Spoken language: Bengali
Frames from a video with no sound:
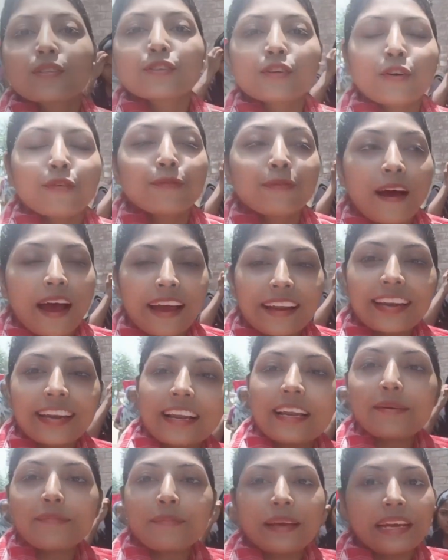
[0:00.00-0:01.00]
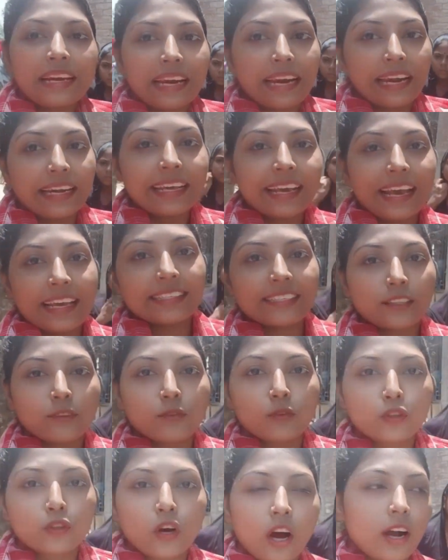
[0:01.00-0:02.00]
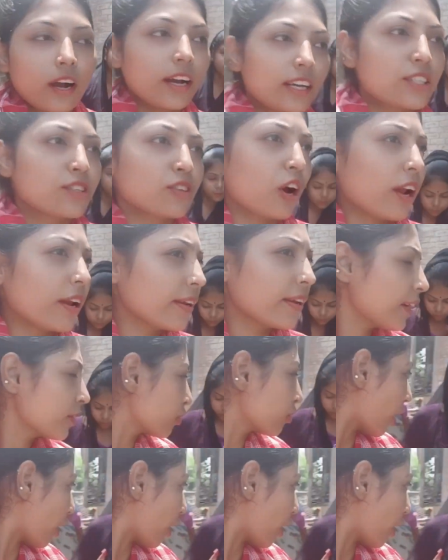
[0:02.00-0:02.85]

সো ফাইনালি আমি রেডি এই যে দুধ গঙ্গার জল নিয়ে তো